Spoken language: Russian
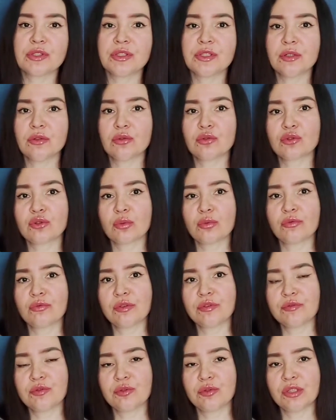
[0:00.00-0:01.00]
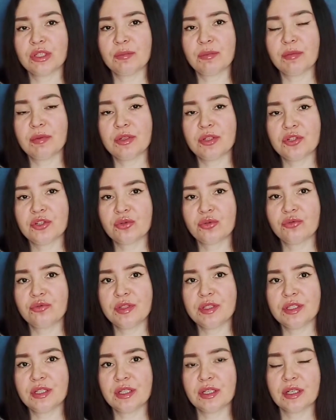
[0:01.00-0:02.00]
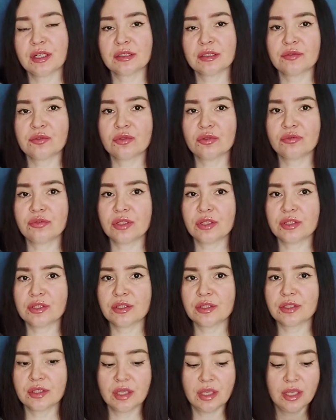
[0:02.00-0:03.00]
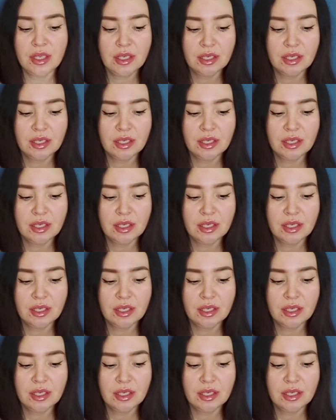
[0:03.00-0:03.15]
сделаю, чтобы вы все это поближе увидели, как это все выглядит.